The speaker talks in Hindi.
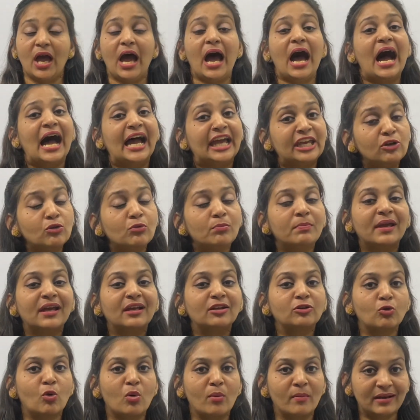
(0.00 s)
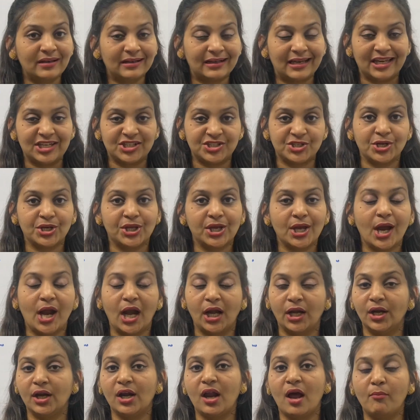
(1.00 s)
आयुपेक नोमेनक्लेचर के
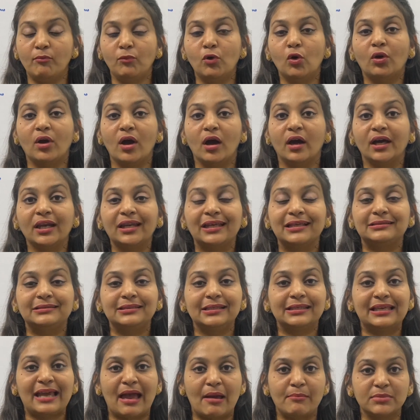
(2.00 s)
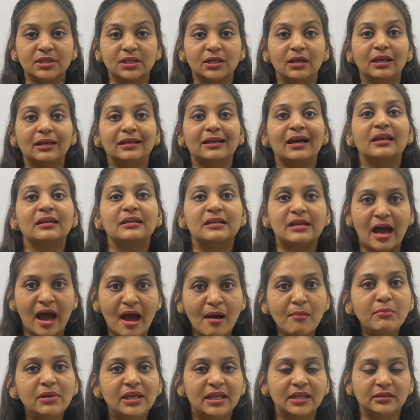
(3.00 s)
अंडर हम लोग अगर किसी केमिकल का
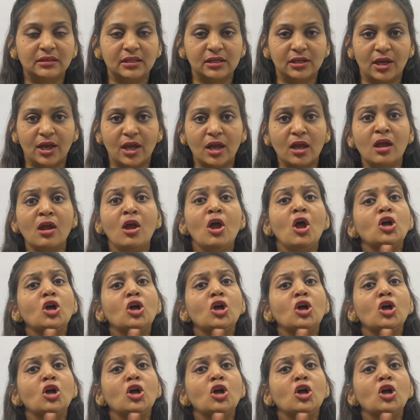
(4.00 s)
नाम लेते हैं